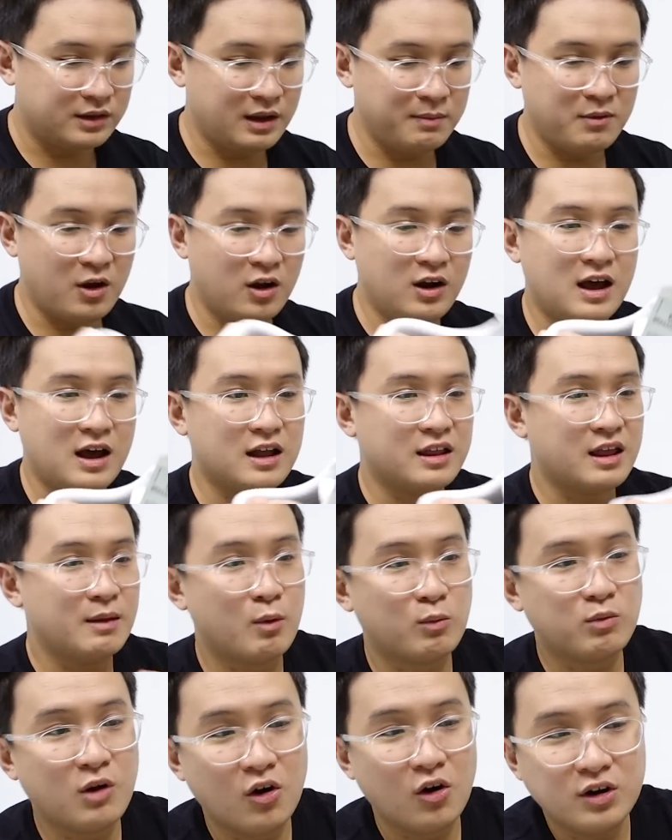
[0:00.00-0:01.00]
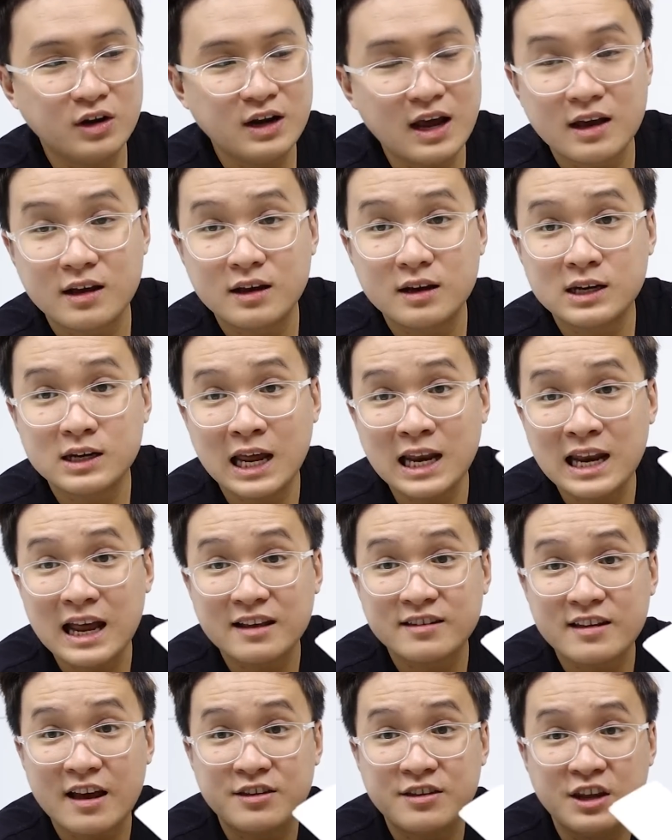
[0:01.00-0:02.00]
tiếp đó là thêm một đôi nữa nè đây
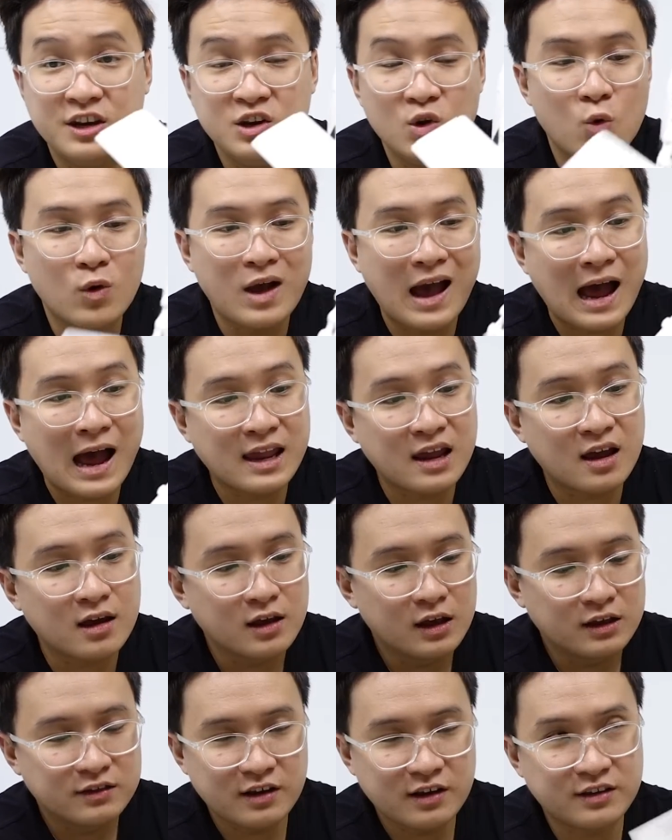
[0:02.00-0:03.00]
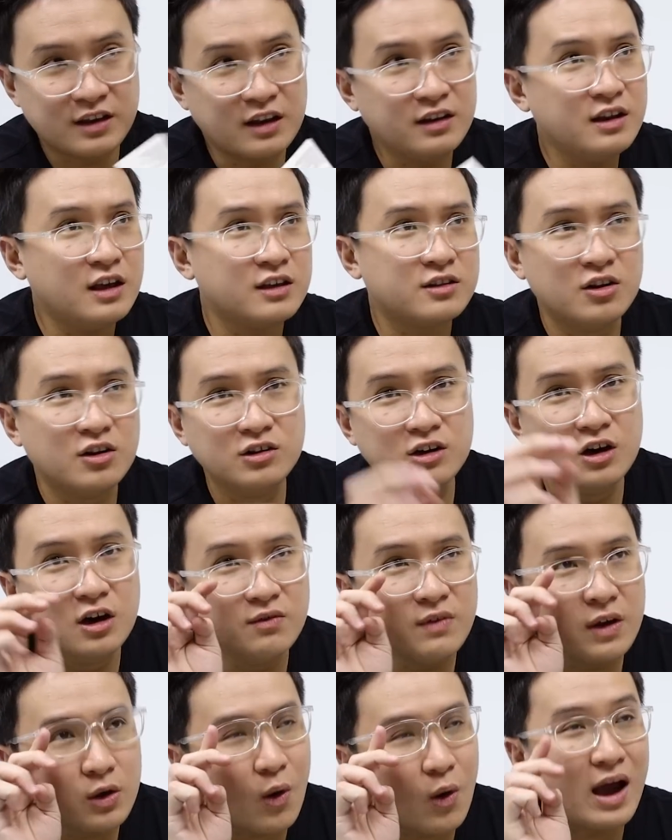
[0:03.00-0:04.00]
là xe 9 UK nha xe 9 thì tương
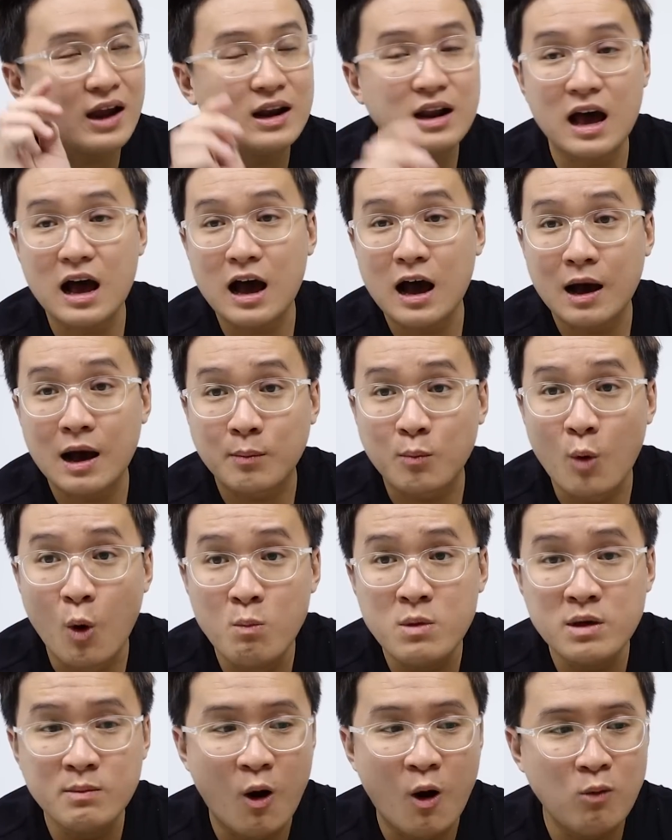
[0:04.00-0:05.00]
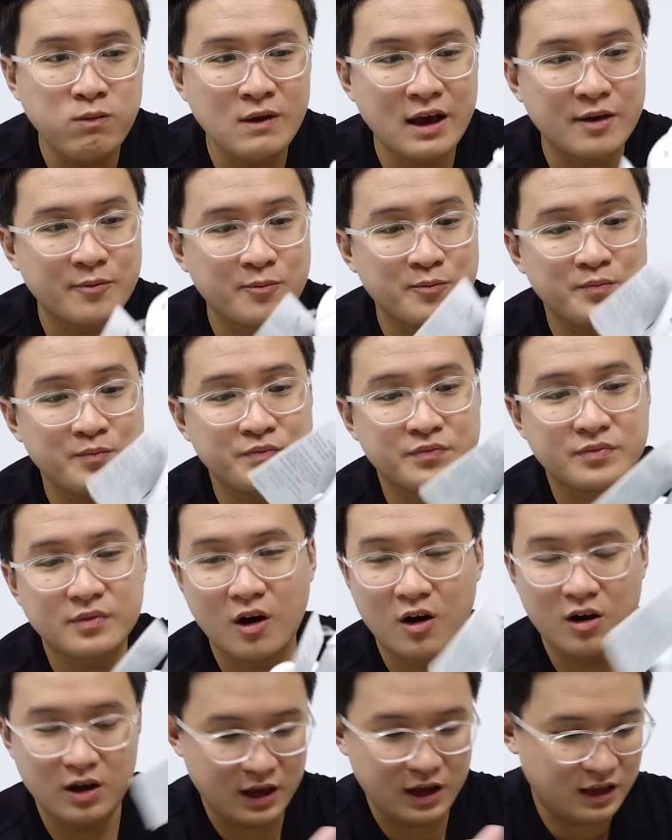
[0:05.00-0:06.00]
đương với khoảng là 44 nha
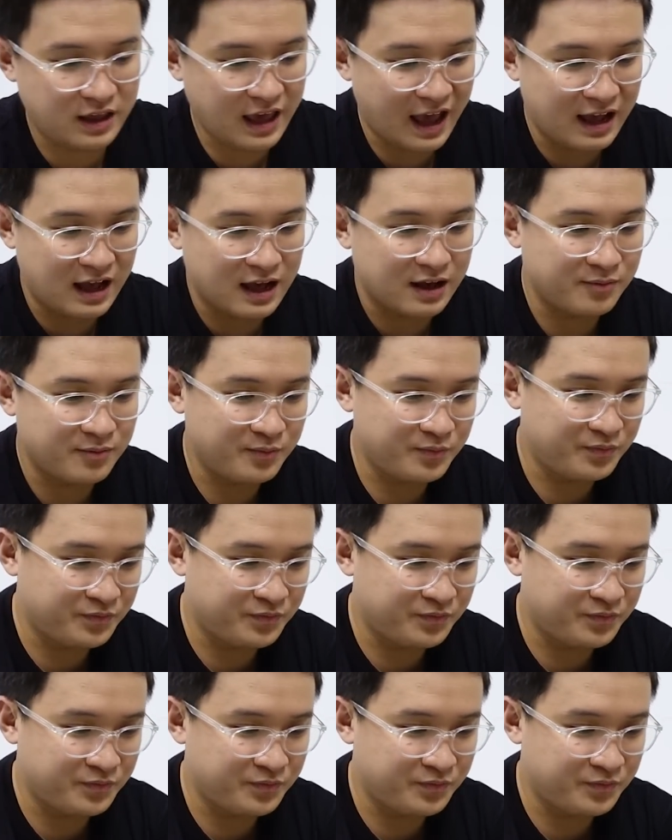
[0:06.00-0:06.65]
đó y chang à